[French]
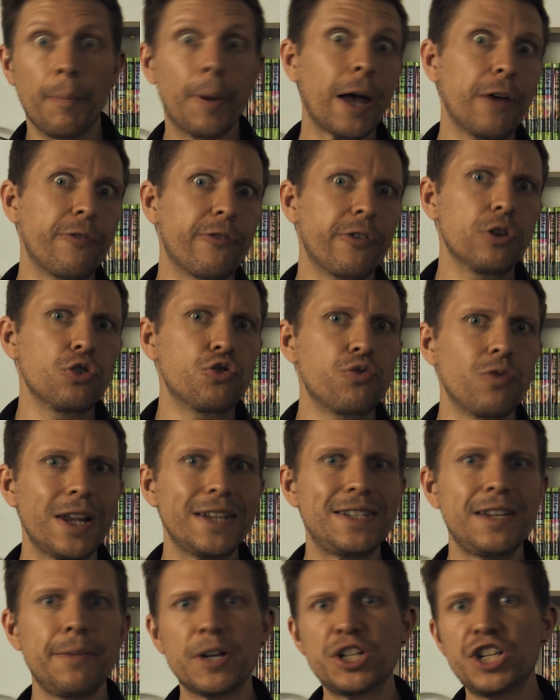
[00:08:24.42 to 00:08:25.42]
Bref, je vous
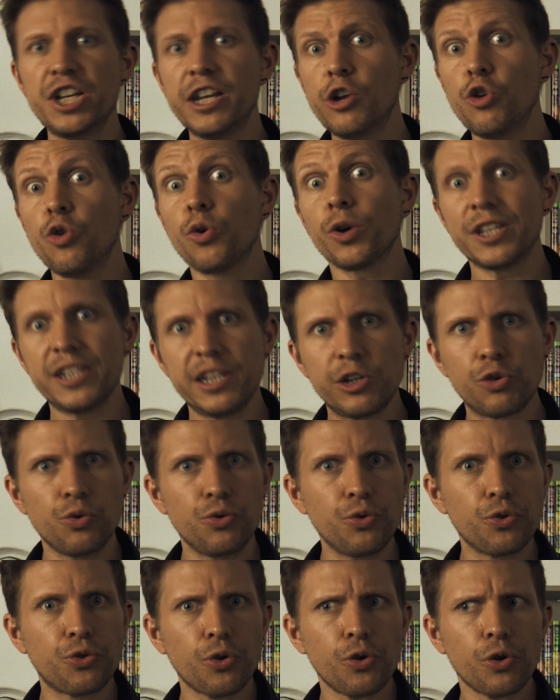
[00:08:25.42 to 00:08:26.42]
laisse imaginer le ridicule
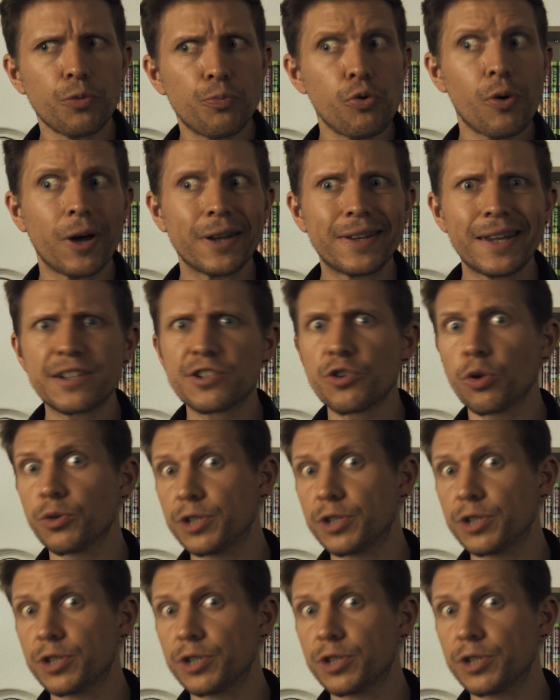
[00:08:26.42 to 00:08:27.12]
du truc pour un texte